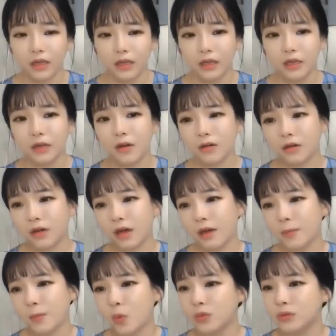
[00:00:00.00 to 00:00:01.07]
이렇게
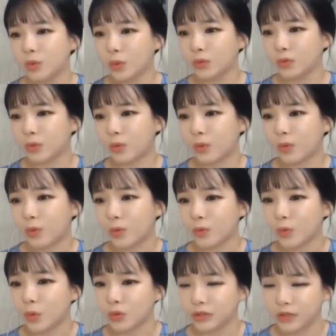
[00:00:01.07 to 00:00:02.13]
모은 돈으로
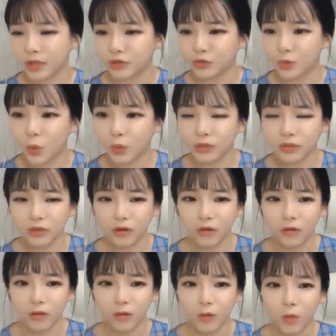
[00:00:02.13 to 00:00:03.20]
요시다
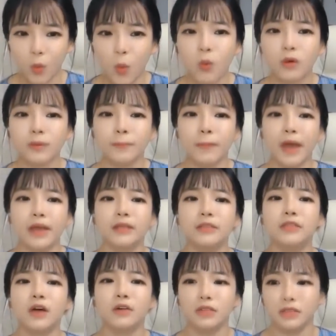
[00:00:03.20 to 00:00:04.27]
준코는요 고급
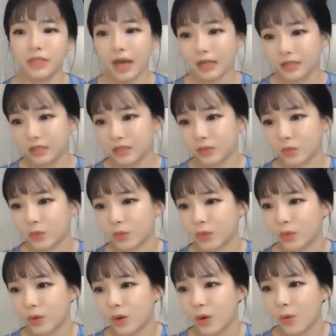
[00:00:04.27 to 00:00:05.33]
맨션을 사들이고
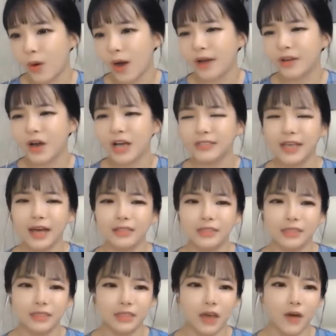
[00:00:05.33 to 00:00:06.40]
화려한
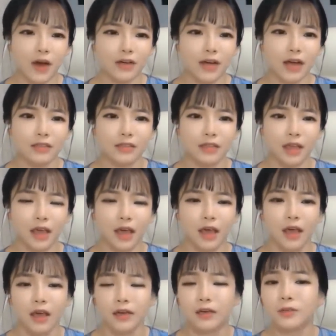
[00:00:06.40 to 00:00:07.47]
사치 생활을 하는데
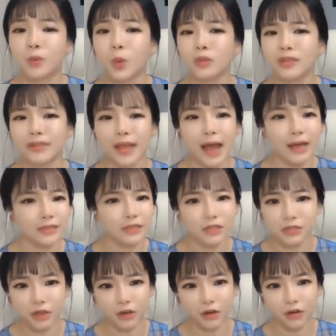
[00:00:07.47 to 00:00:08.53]
그 돈을 다
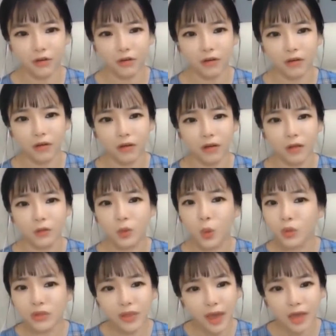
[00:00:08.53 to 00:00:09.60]
썼어요.
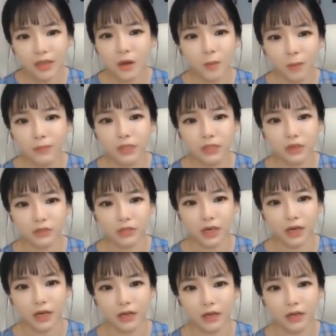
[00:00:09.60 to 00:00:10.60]
돈 개념 없는 여자.